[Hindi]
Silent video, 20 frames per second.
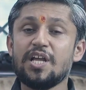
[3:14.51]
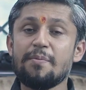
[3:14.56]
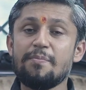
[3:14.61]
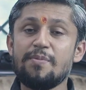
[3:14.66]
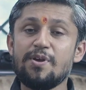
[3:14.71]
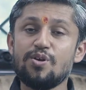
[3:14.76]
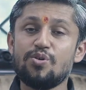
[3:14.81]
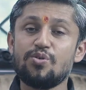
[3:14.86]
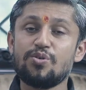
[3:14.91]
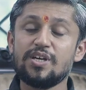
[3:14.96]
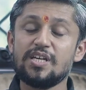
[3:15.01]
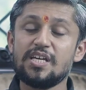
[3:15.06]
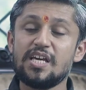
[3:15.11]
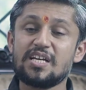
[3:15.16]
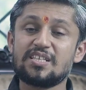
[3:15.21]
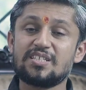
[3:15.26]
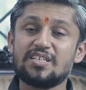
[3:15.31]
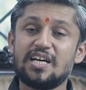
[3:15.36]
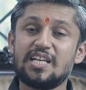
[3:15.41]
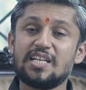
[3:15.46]
टीबी होगी
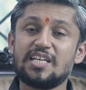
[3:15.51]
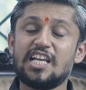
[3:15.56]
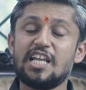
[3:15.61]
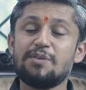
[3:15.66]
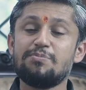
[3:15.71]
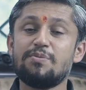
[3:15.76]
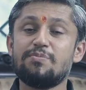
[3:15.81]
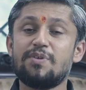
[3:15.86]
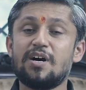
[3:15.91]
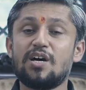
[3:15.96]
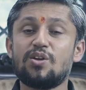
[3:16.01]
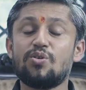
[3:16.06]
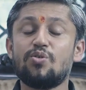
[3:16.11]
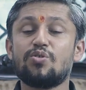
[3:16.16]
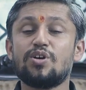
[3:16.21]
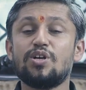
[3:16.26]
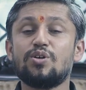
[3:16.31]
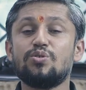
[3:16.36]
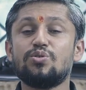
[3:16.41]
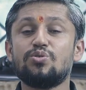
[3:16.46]
एक साल के लिए बीमार हो
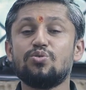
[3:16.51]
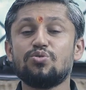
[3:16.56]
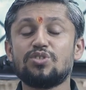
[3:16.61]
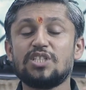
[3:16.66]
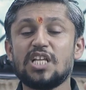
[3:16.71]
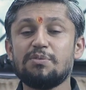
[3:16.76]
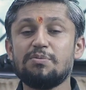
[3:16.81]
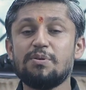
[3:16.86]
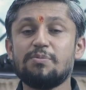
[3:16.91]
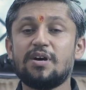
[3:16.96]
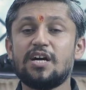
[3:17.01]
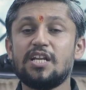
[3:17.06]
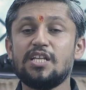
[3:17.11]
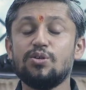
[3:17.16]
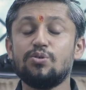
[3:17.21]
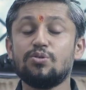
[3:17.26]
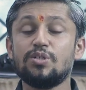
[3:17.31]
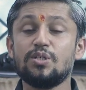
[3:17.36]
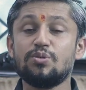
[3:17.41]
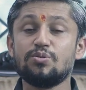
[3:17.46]
गए कोई दूसरी
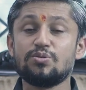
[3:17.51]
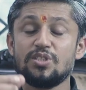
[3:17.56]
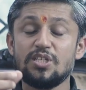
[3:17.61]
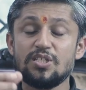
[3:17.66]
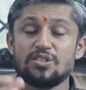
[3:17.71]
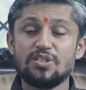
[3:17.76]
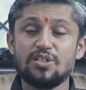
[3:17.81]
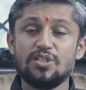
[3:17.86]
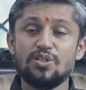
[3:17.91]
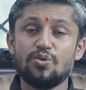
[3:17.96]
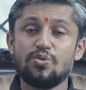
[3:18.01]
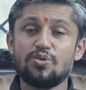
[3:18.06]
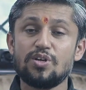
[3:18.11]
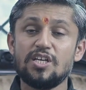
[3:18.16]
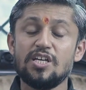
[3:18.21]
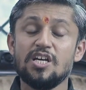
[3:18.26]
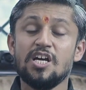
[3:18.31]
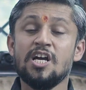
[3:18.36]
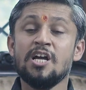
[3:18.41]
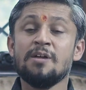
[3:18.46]
बीमारी होगी कोई तीसरी
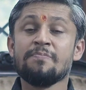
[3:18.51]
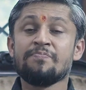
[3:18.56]
होगी